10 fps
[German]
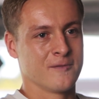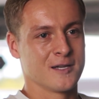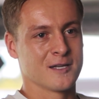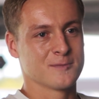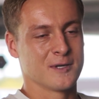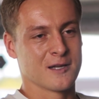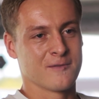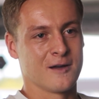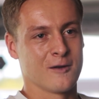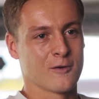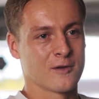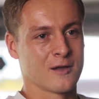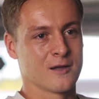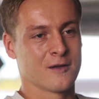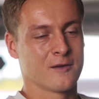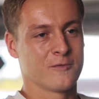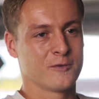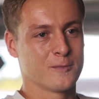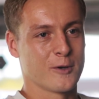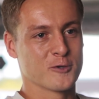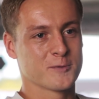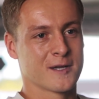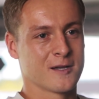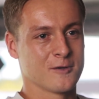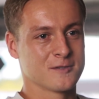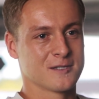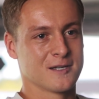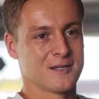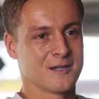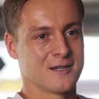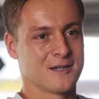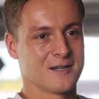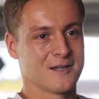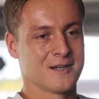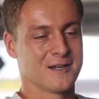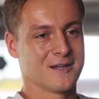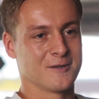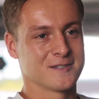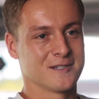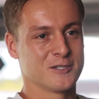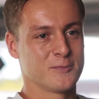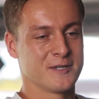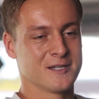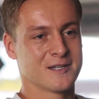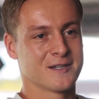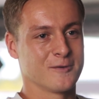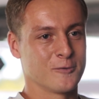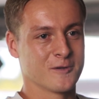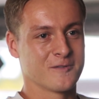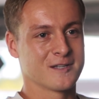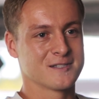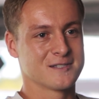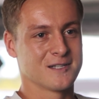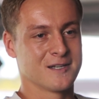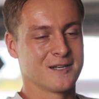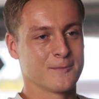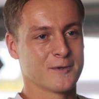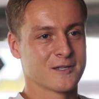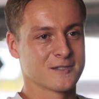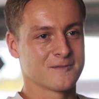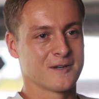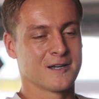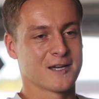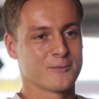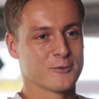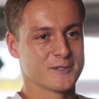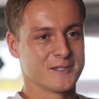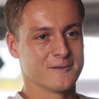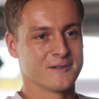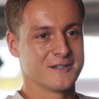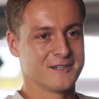wenn ich jetzt mal die Erfahrung äh, für die Braunschweiger aus, äh, äh, aus den Spielen ohne Fans äh, nehme, das war ja recht positiv.